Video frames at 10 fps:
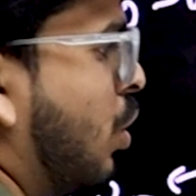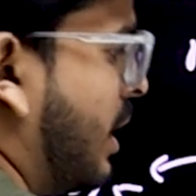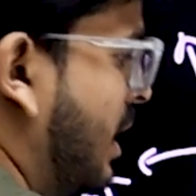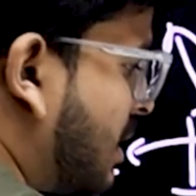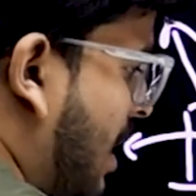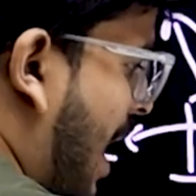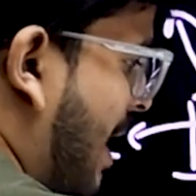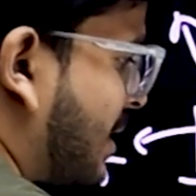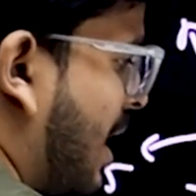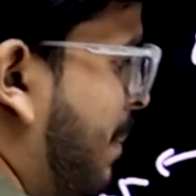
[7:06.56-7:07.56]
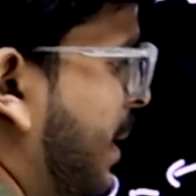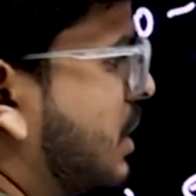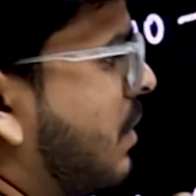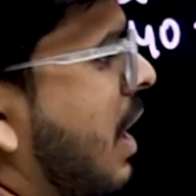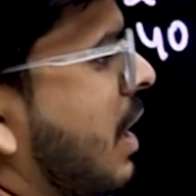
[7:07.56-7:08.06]
तो इस क्लास का
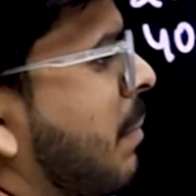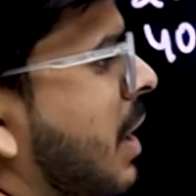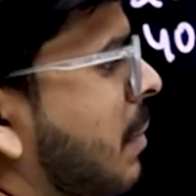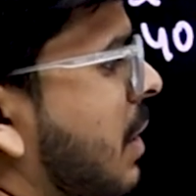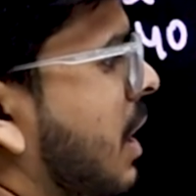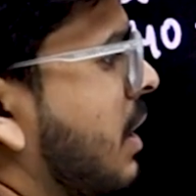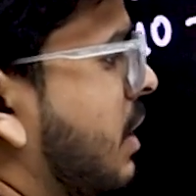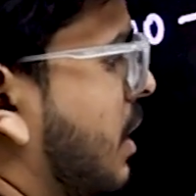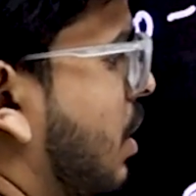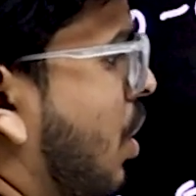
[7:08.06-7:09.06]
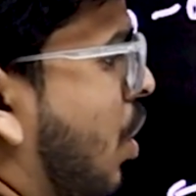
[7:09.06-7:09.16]
बीच वाला नंबर हम ले लेते हैं